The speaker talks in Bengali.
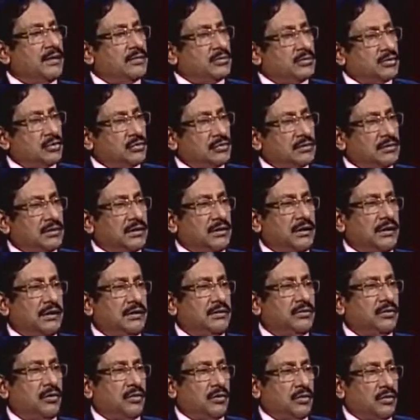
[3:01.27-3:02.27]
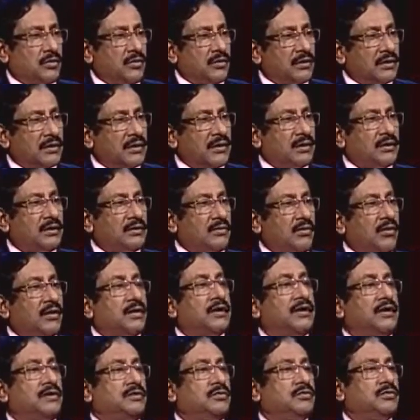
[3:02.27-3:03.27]
সত্যিই জনগণকে অনেক
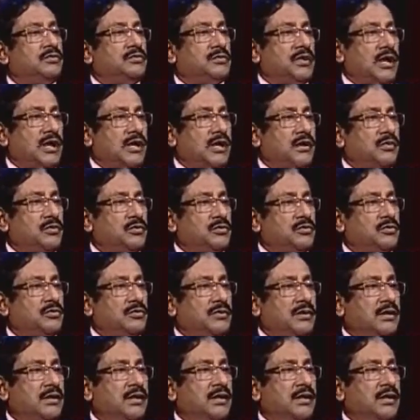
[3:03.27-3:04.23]
কিছু জানানোর জন্য